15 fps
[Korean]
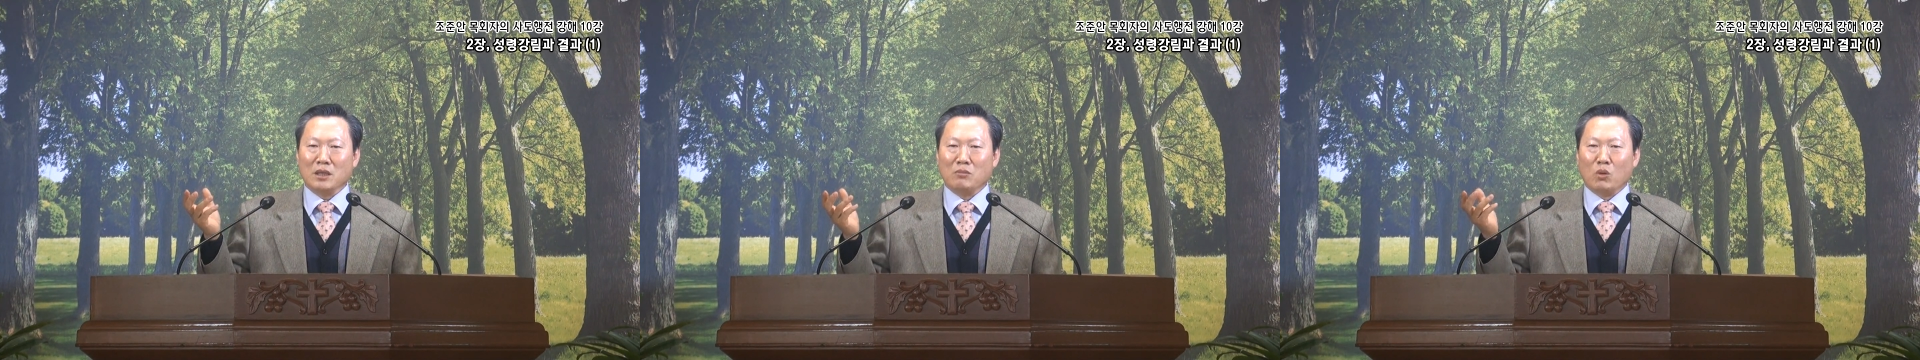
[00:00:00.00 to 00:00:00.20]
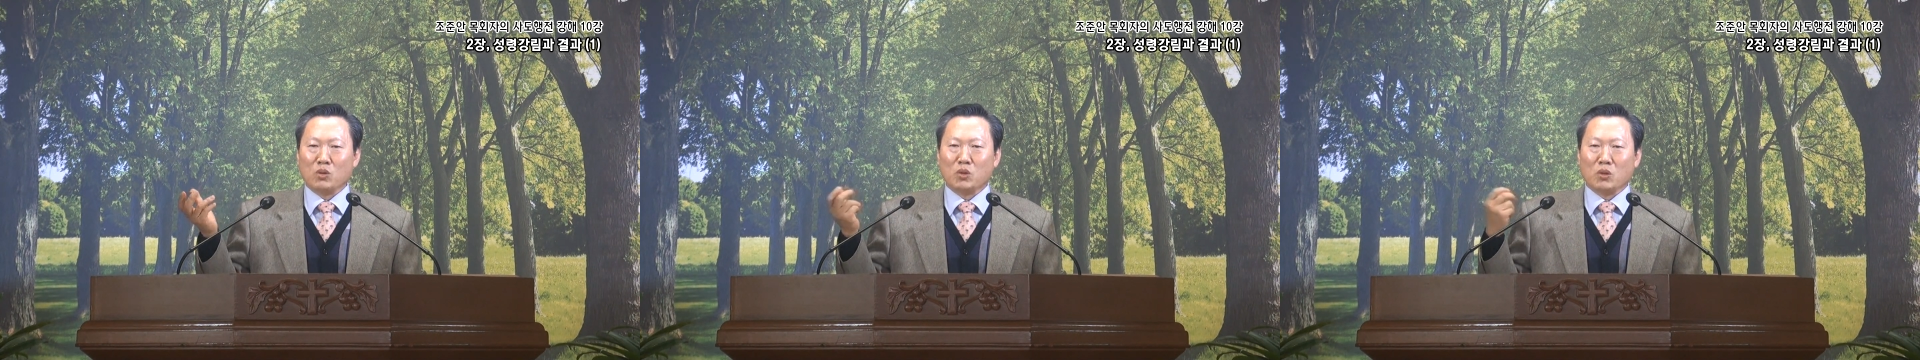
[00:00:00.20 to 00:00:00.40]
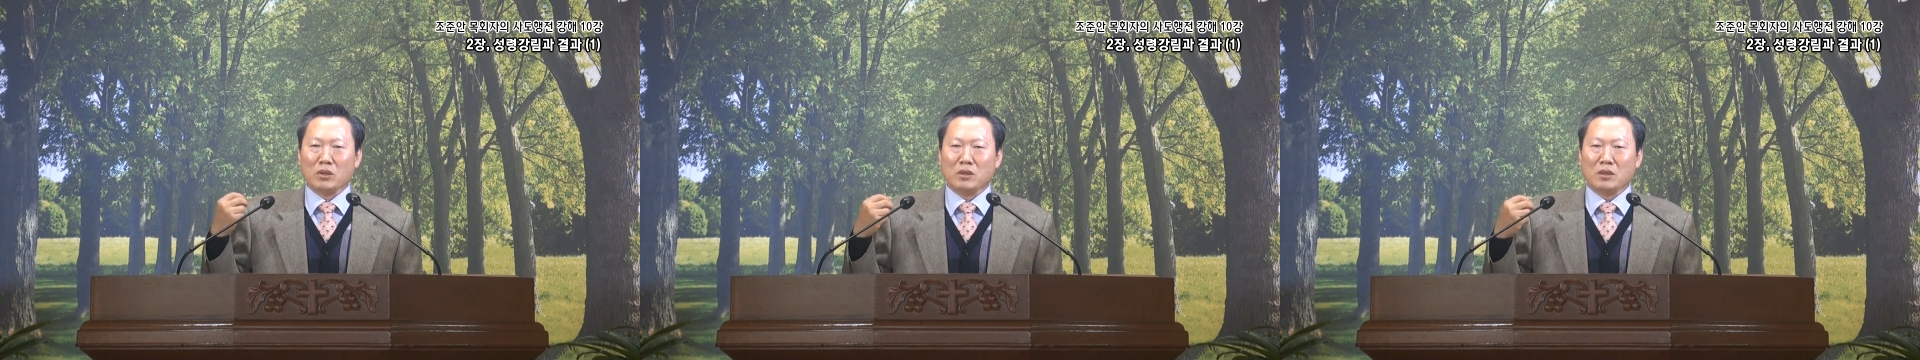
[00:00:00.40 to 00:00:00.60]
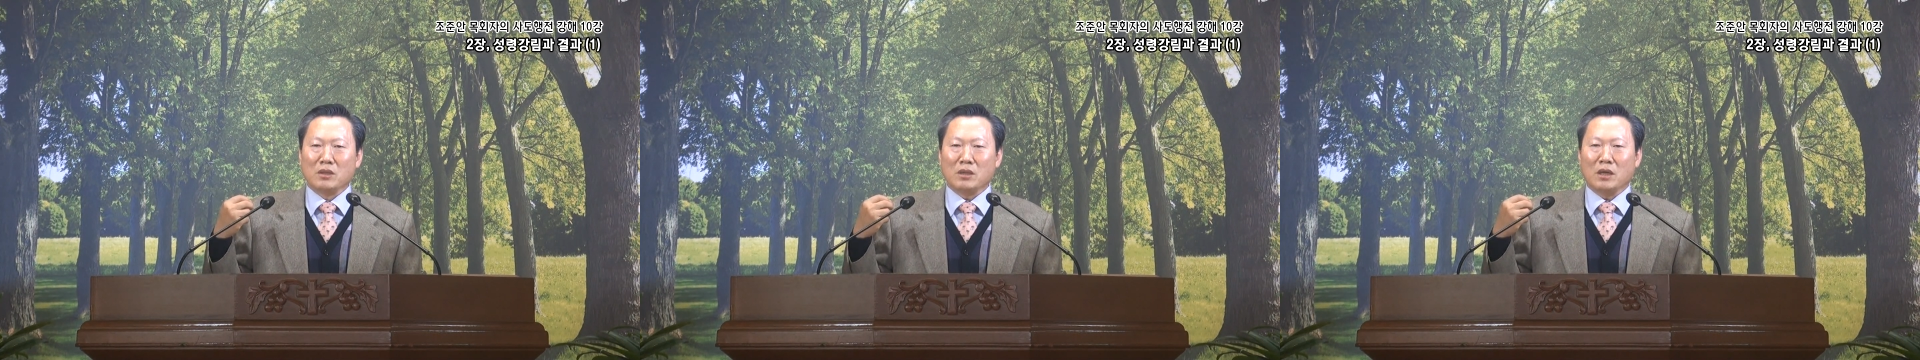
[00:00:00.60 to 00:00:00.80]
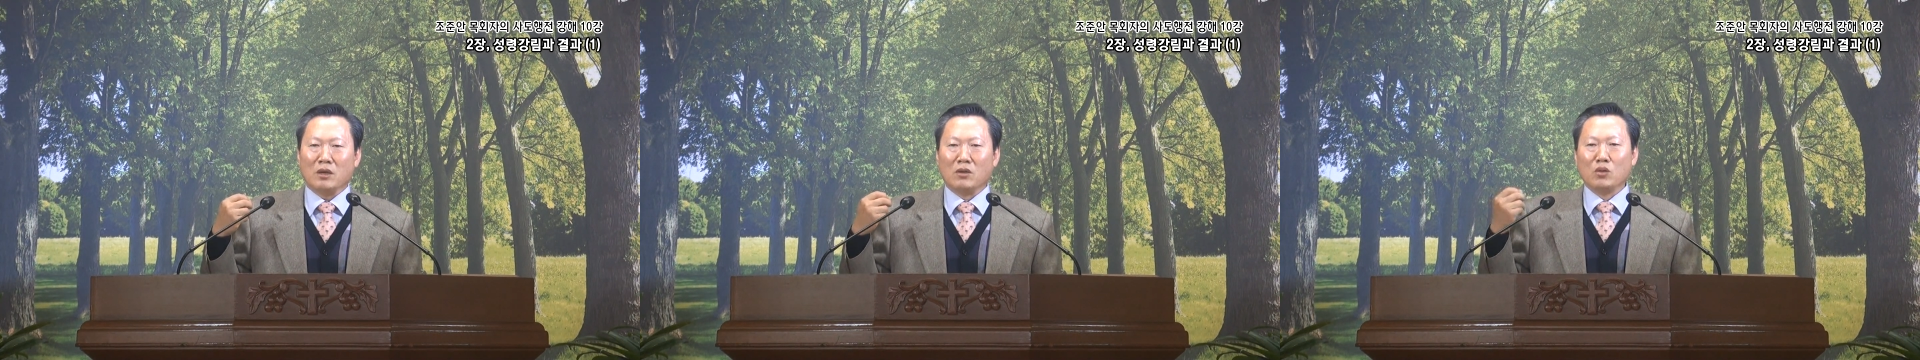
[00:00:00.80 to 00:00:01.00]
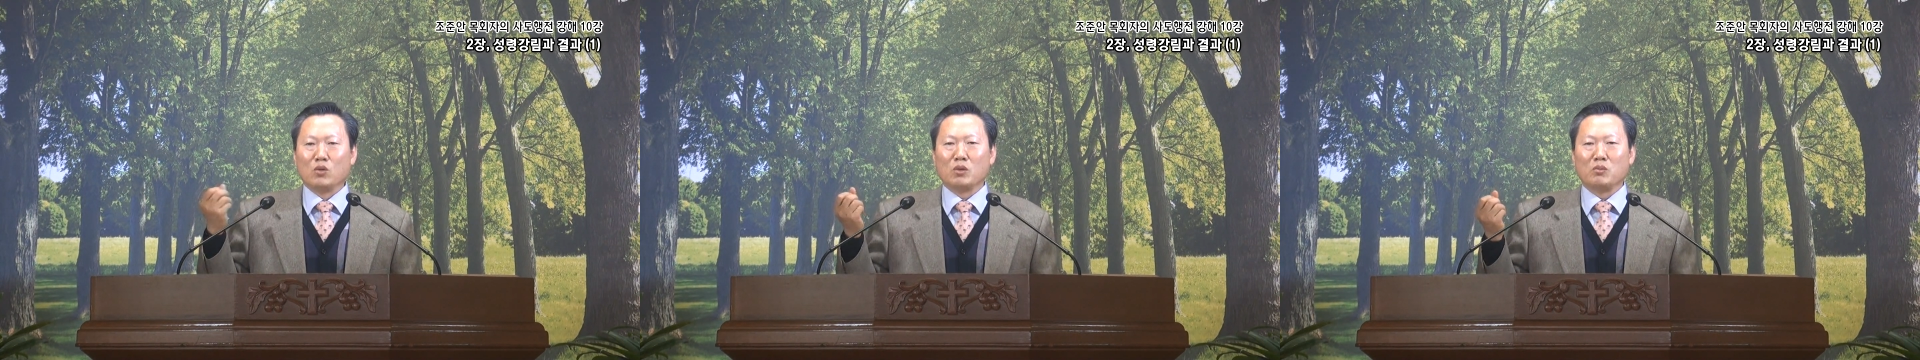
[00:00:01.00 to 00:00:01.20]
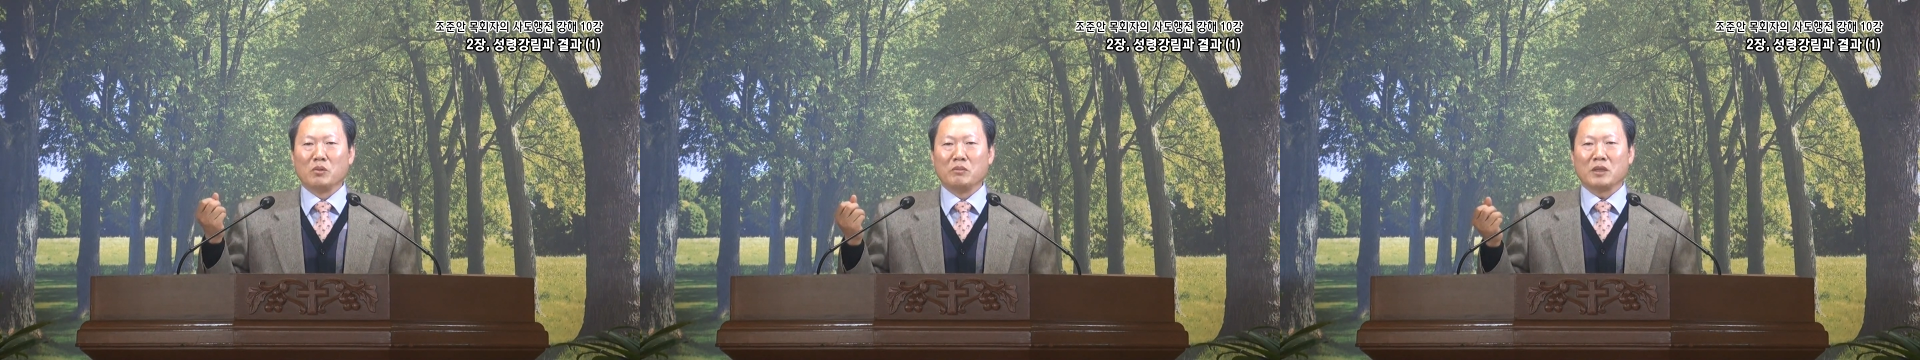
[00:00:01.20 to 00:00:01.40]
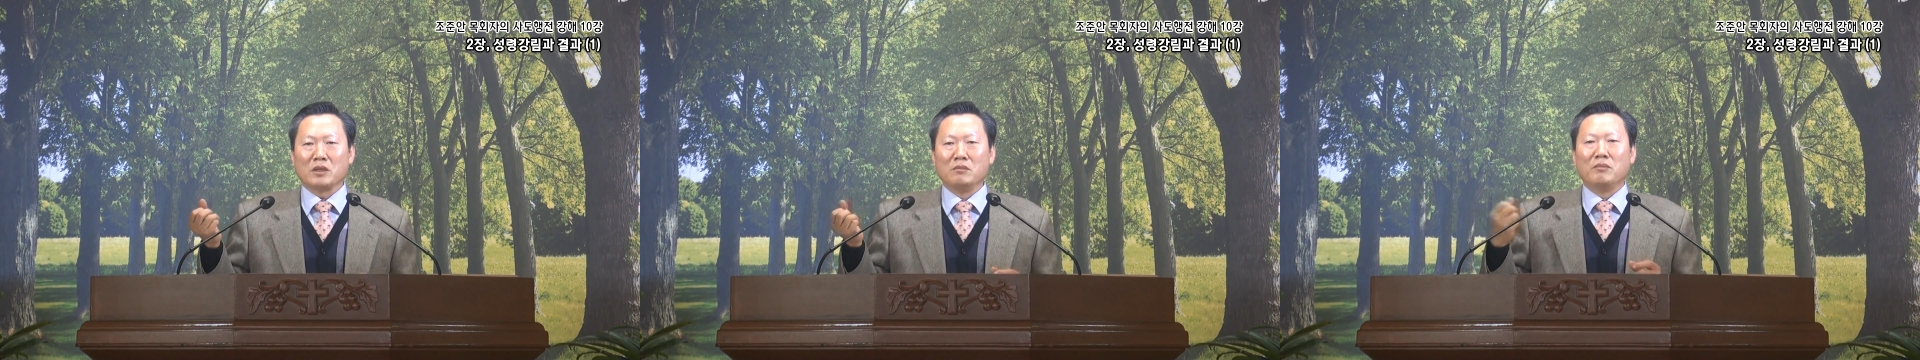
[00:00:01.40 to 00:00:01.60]
목소리 듣거나 얼굴을
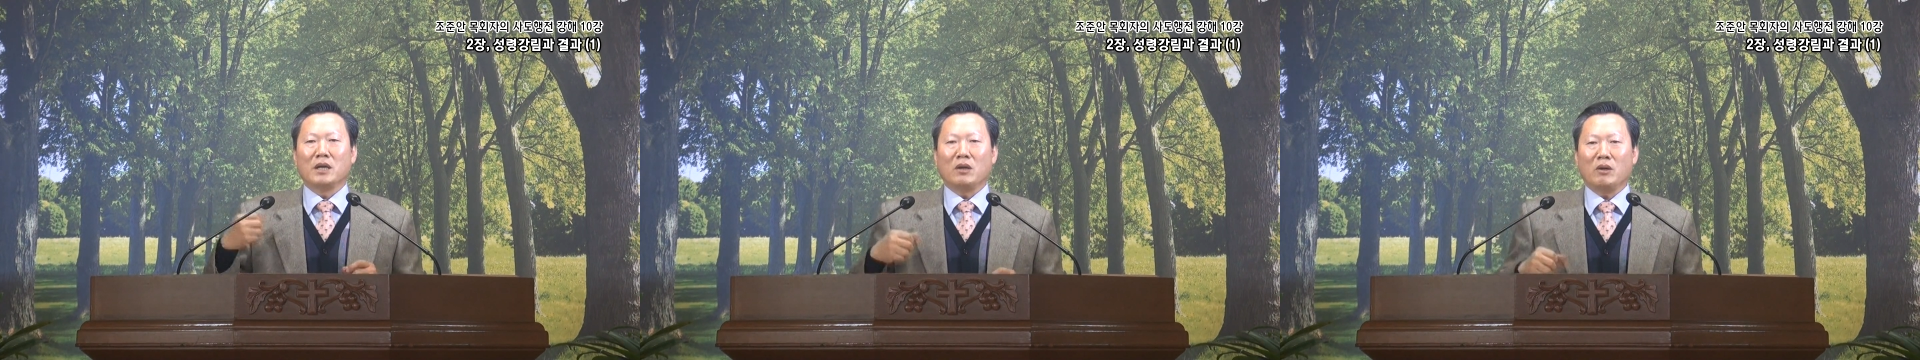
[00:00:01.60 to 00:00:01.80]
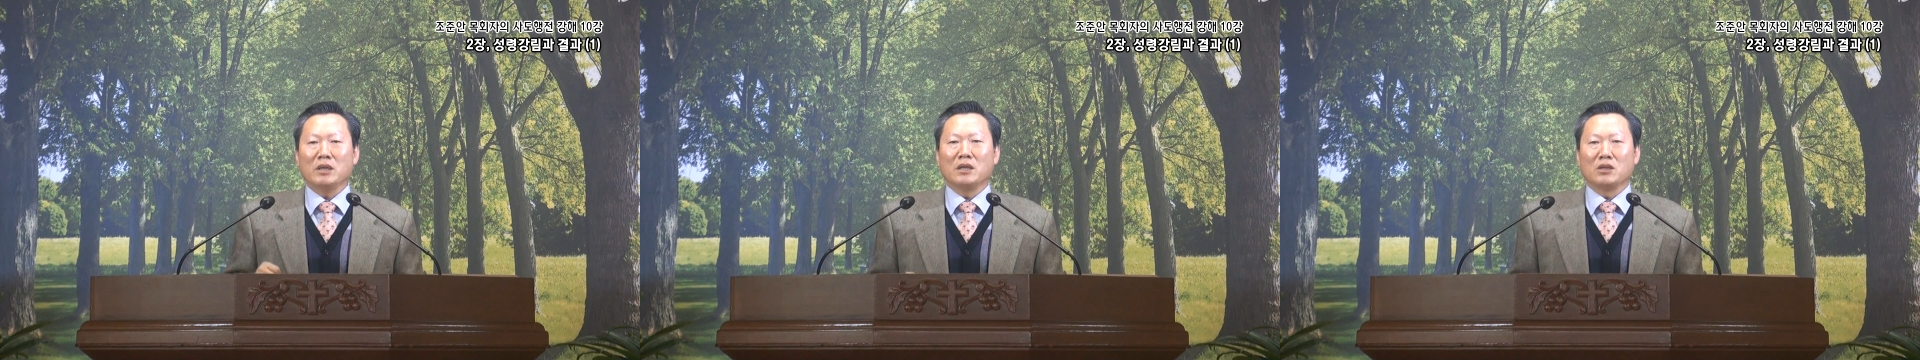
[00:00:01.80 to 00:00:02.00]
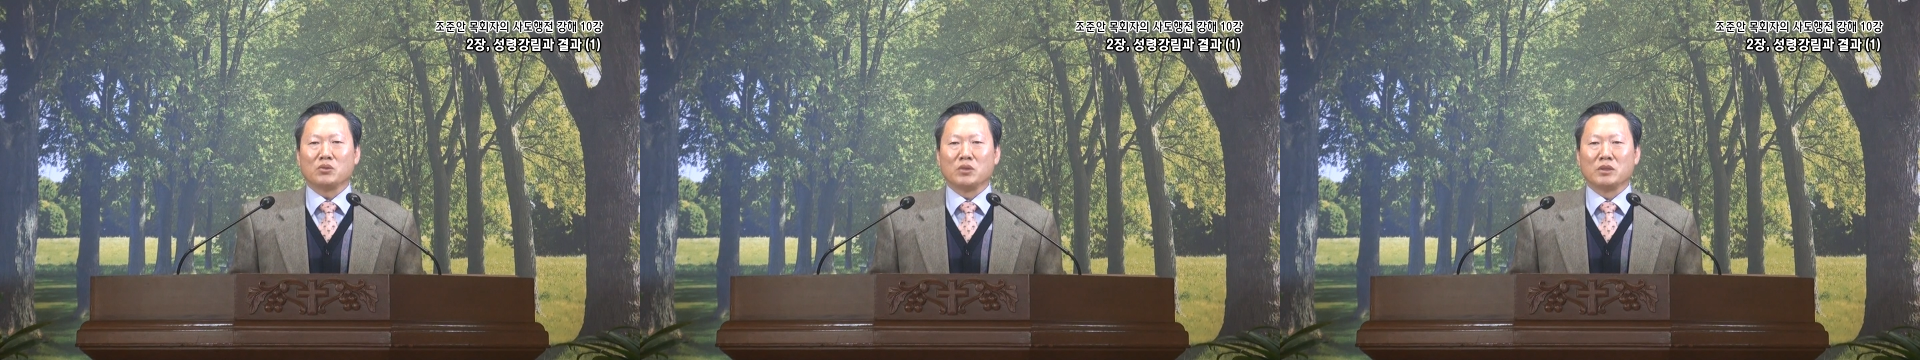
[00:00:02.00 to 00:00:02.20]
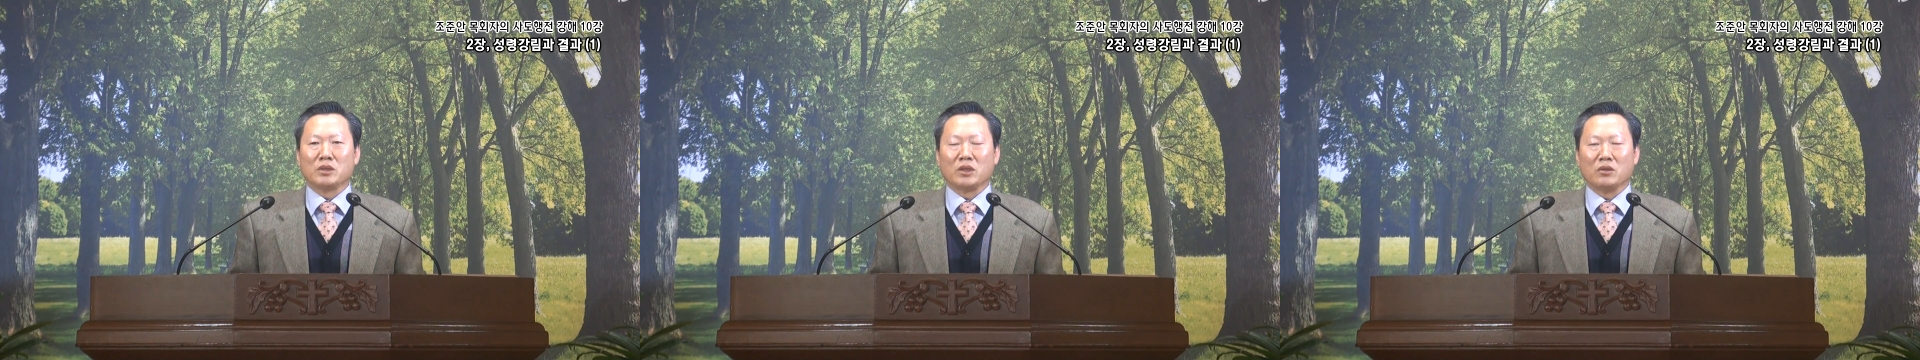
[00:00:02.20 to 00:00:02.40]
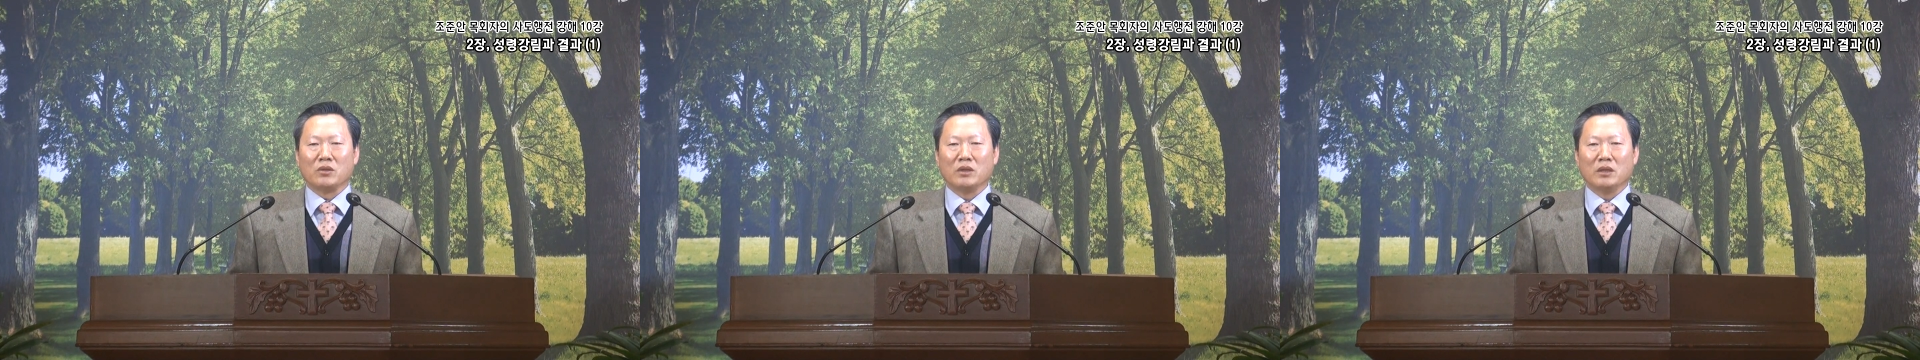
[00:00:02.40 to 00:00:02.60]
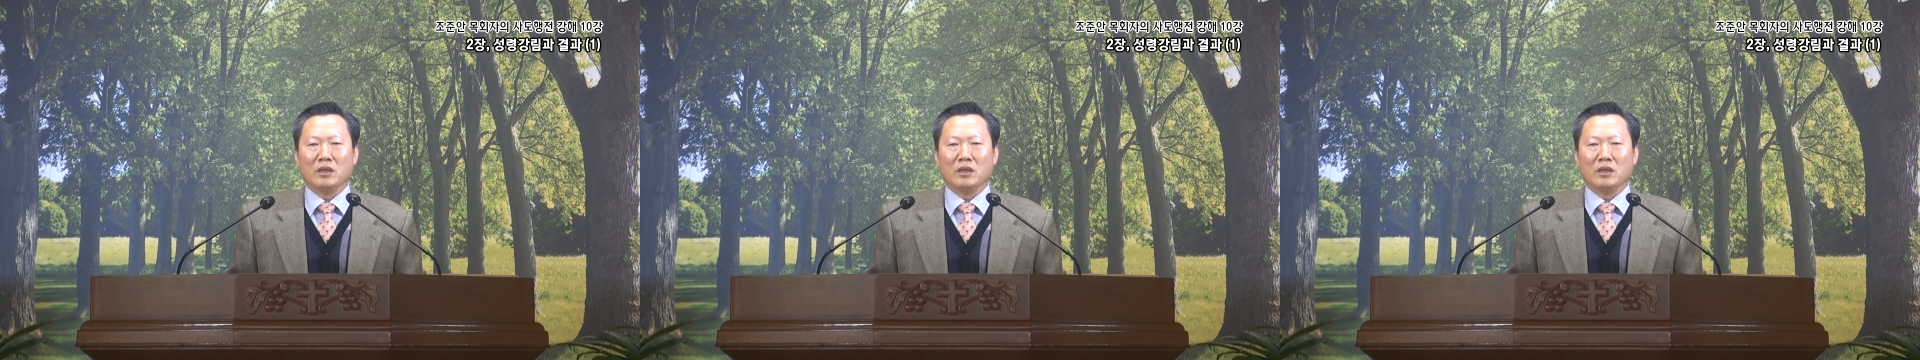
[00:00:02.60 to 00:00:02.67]
보면 금방 확인할 수 있어요.